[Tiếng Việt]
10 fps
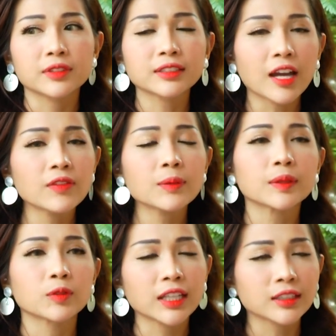nó tới với
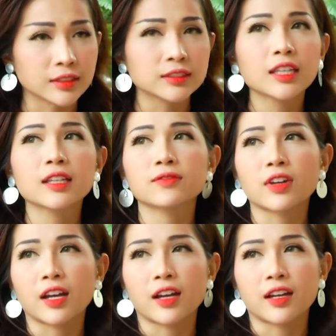mình một cách tự nhiên
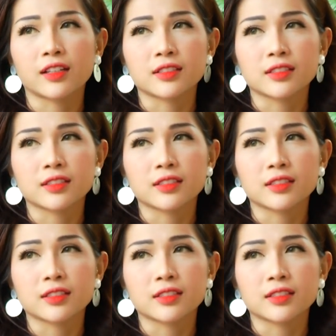và